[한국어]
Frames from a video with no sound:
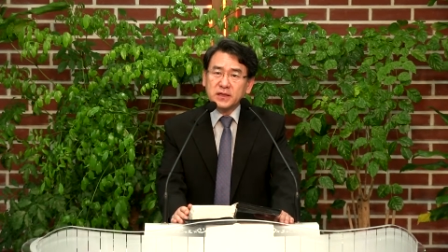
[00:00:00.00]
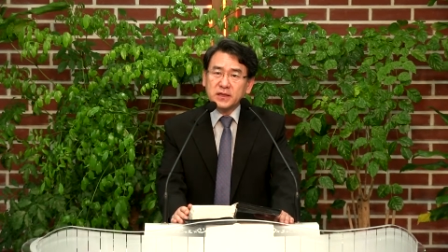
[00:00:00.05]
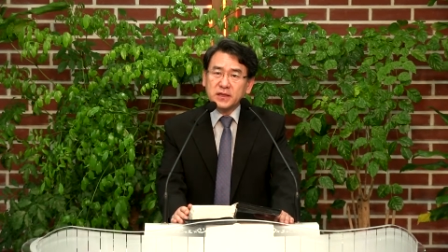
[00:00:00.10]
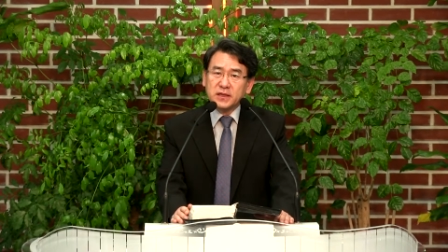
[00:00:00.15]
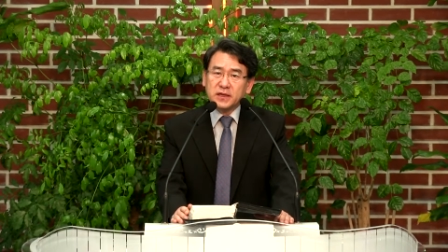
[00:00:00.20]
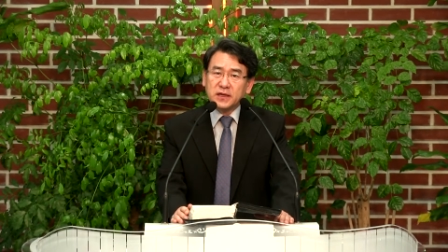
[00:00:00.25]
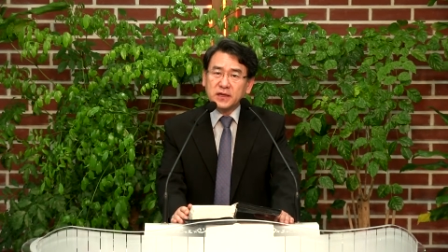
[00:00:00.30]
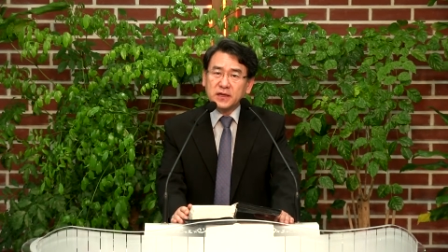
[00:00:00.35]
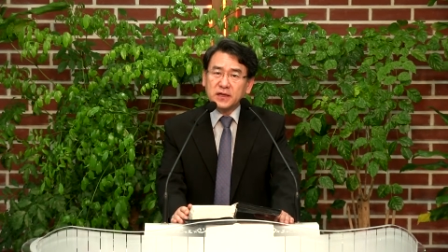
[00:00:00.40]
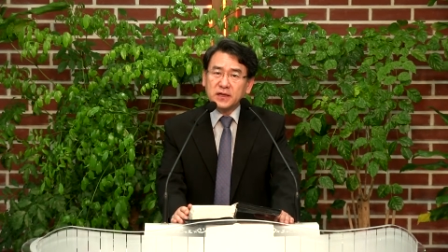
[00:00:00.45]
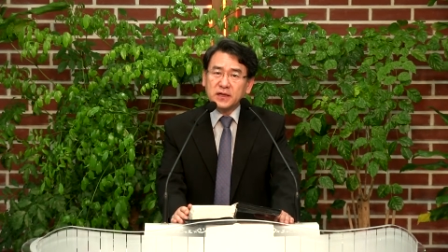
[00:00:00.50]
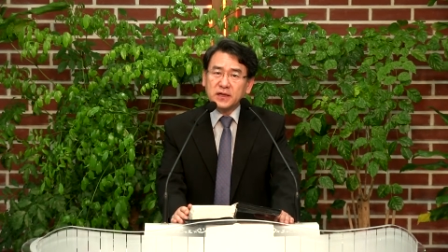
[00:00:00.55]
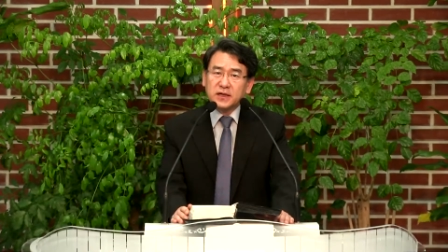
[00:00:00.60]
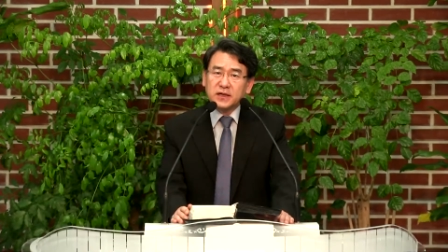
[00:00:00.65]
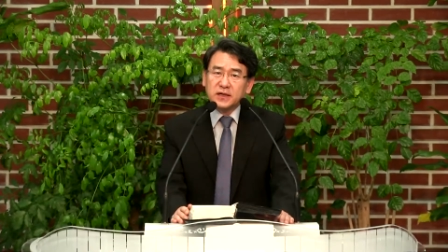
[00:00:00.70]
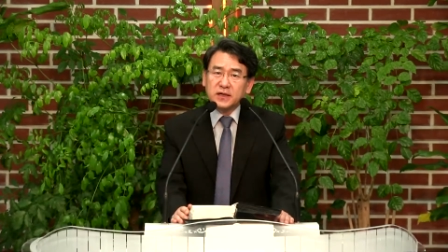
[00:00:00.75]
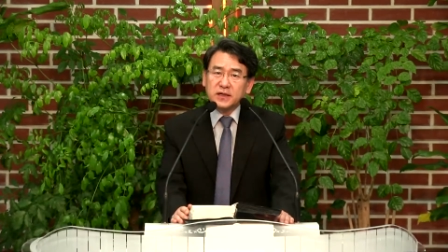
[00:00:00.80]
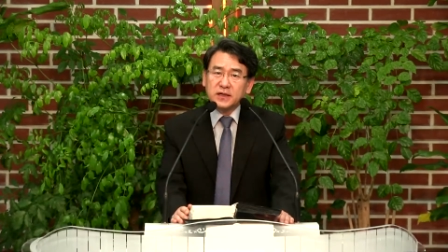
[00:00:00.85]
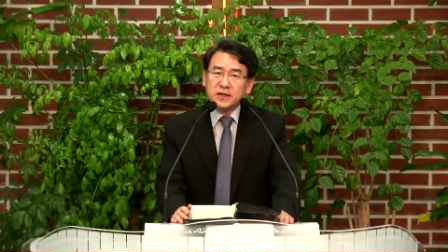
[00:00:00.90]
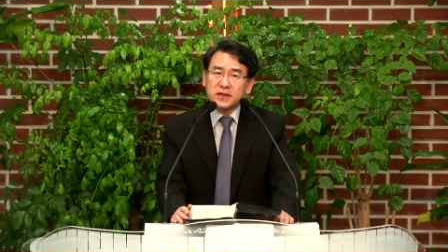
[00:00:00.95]

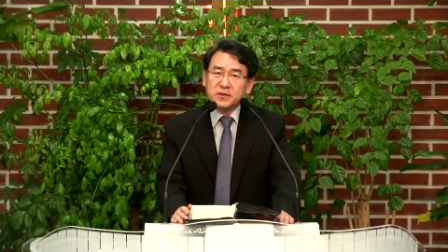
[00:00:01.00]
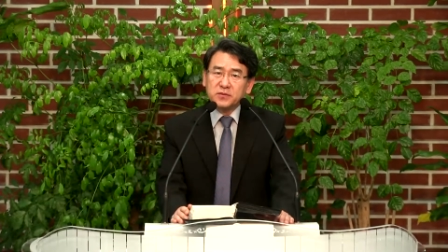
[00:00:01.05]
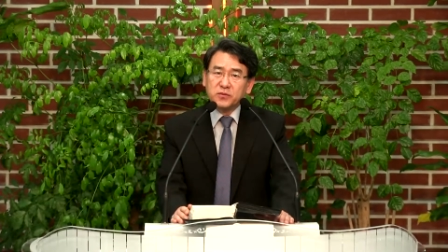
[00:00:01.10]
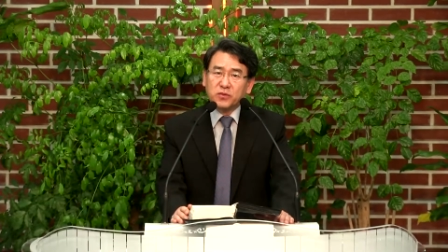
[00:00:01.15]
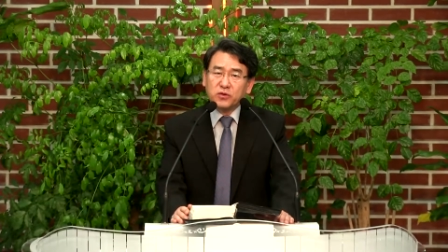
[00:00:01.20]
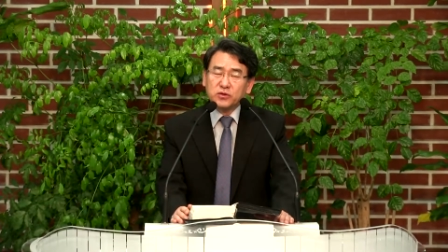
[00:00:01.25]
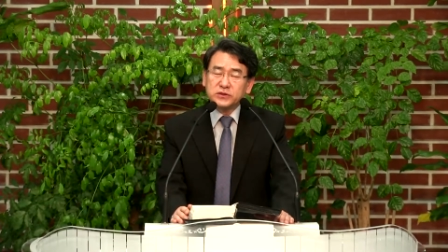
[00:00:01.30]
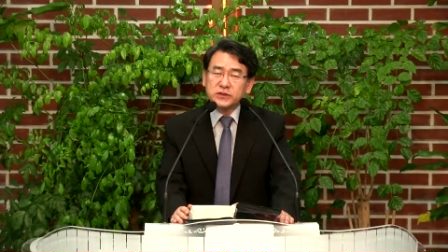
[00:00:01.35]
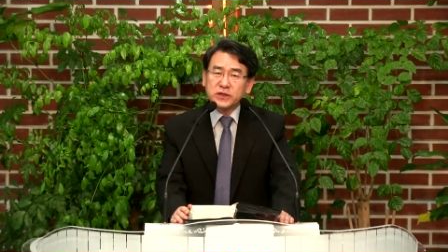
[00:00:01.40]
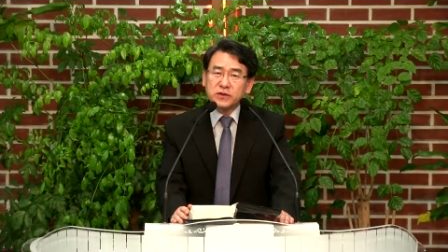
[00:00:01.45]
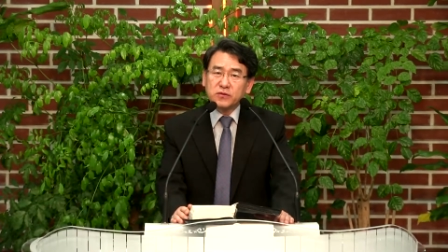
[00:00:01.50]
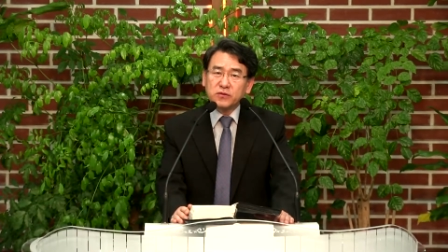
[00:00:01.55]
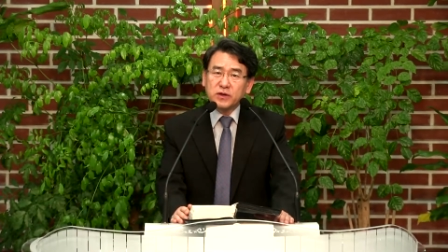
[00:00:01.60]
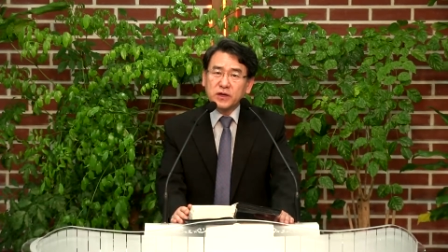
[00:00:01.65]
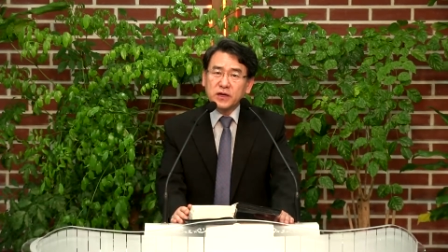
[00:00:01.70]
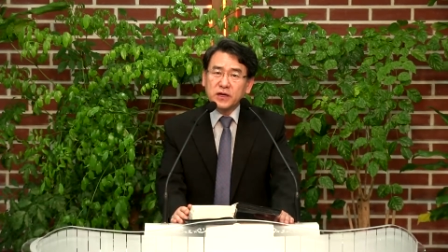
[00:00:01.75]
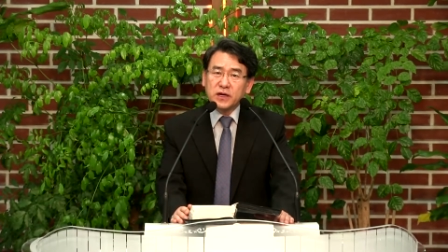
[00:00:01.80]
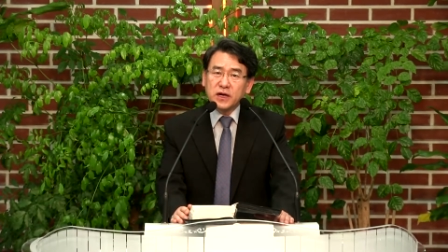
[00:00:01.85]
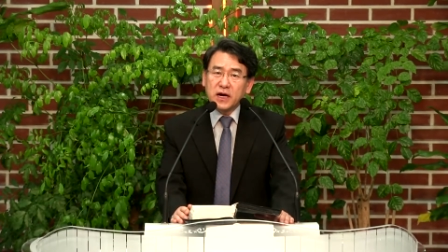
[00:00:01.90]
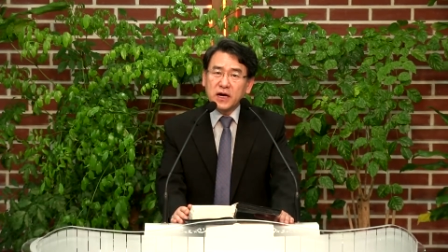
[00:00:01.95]
아,
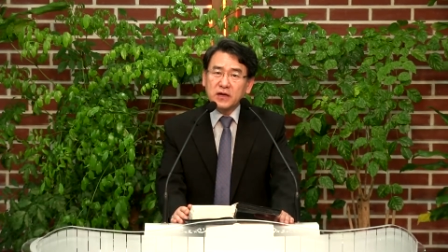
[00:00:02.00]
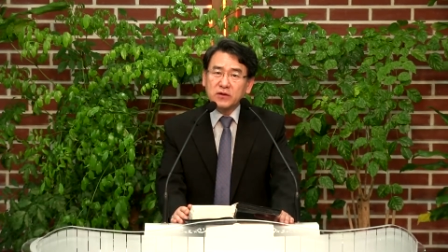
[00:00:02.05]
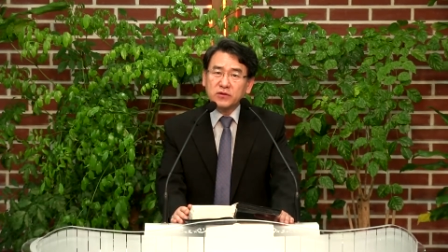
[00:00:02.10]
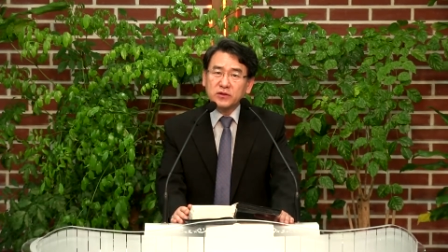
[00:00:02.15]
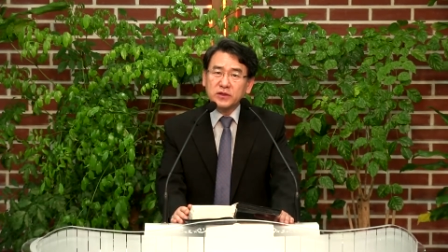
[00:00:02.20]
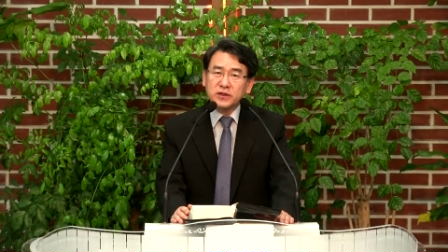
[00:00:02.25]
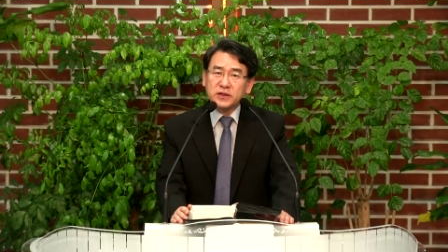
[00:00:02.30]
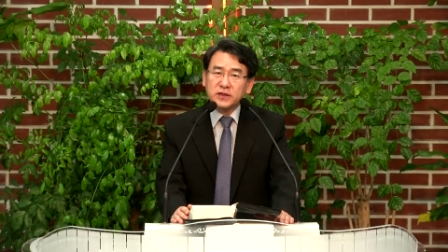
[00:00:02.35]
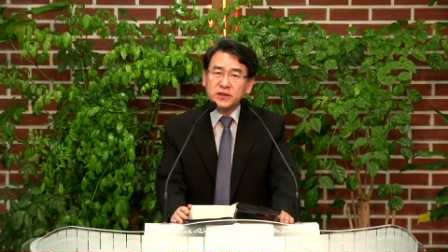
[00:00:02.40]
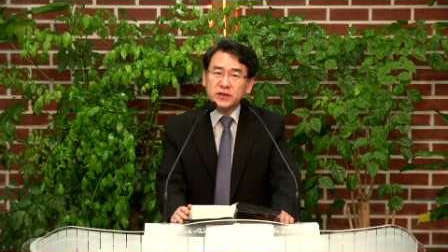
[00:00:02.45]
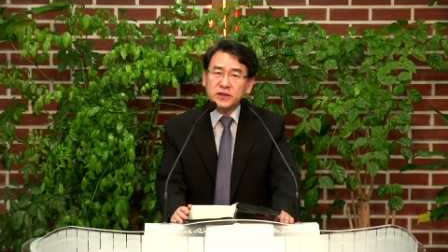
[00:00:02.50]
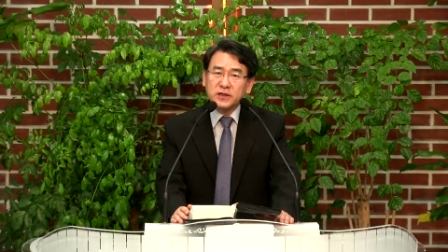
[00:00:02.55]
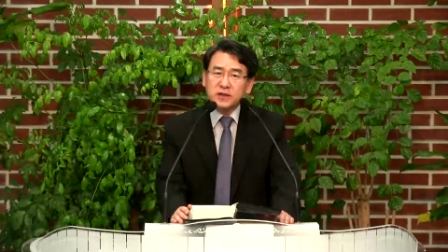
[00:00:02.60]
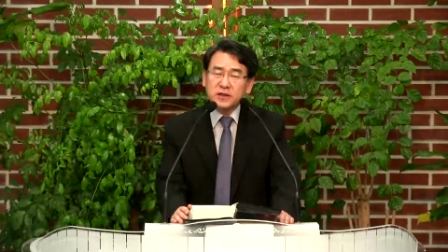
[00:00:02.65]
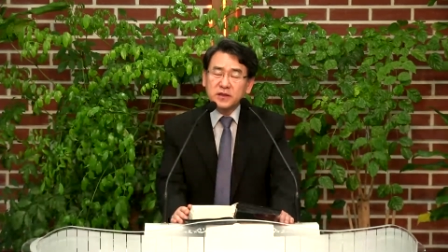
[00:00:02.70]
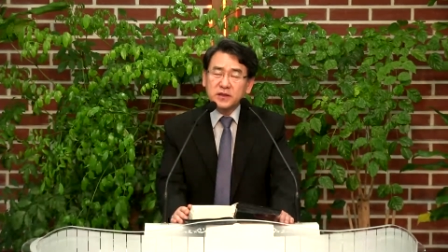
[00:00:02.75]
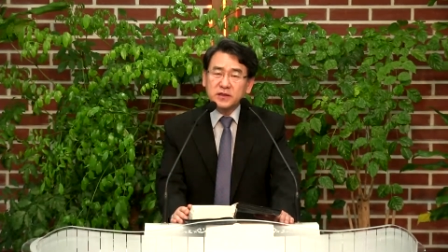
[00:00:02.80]
모세와 아론이